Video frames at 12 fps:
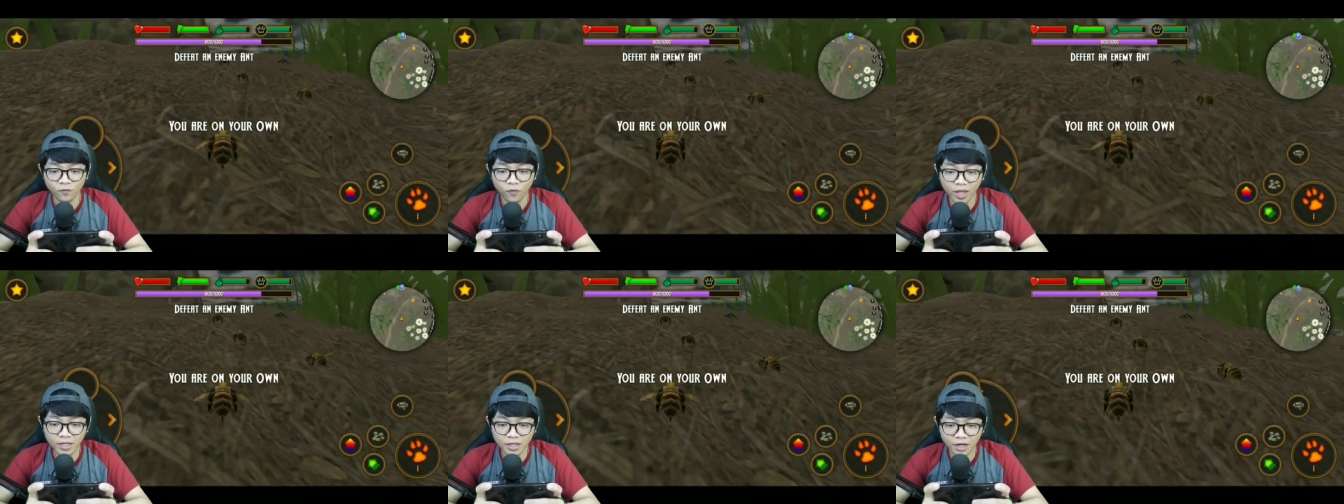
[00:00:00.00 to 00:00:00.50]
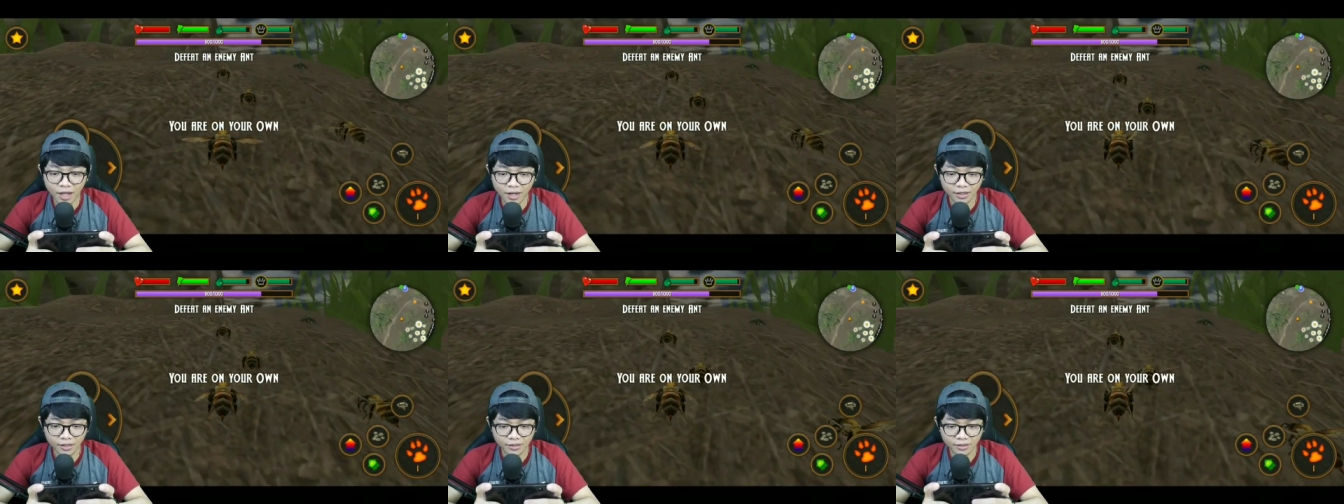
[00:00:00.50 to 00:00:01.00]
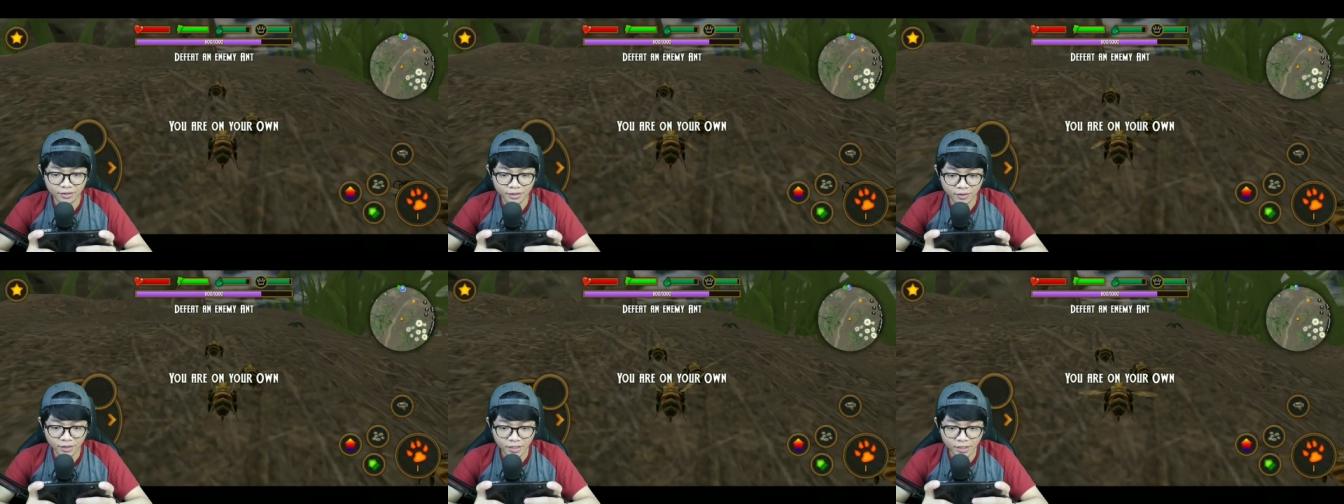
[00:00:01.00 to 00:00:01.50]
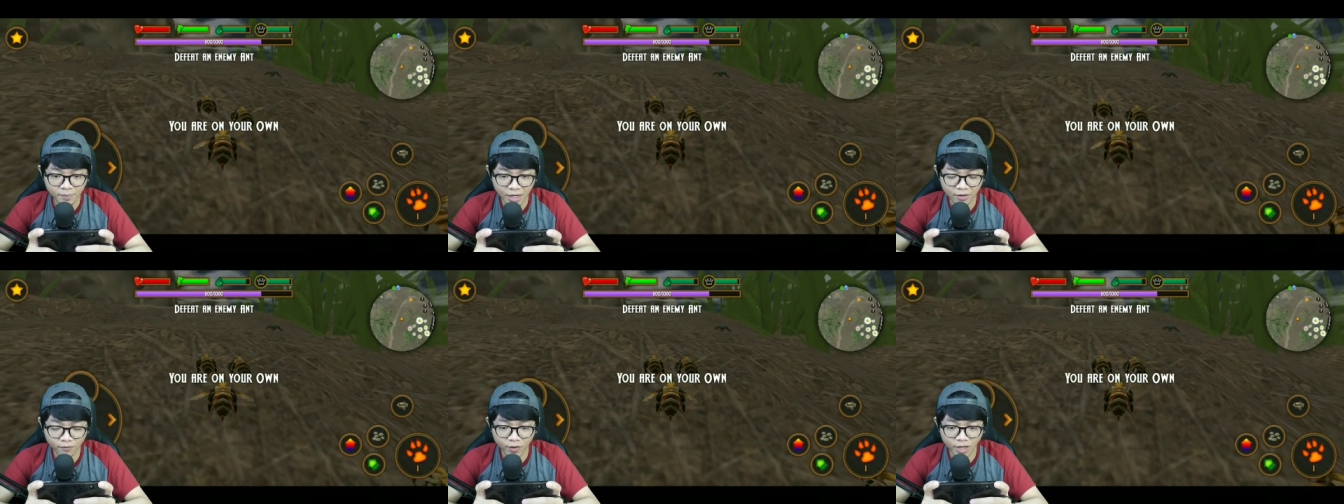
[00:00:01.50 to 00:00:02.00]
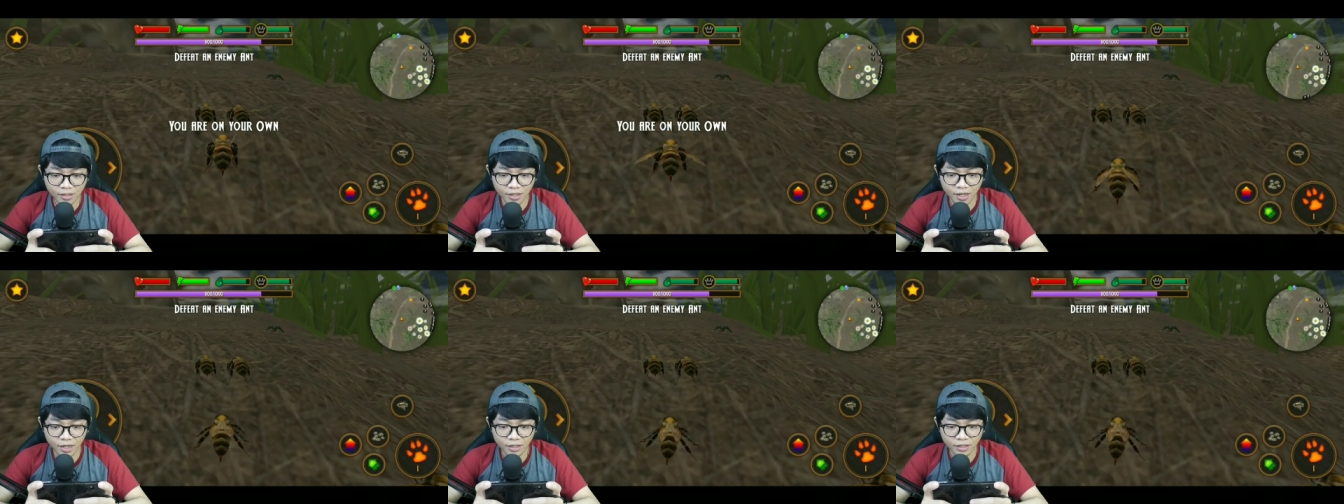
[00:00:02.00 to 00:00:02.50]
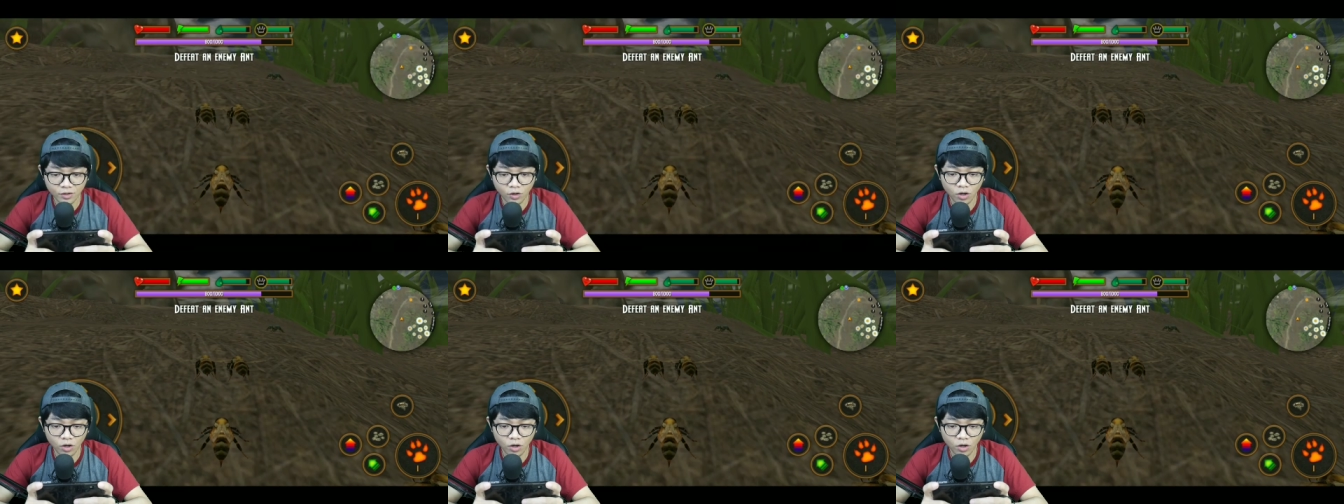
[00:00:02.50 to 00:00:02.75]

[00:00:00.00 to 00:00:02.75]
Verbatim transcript: fire Art. di mana fire Art?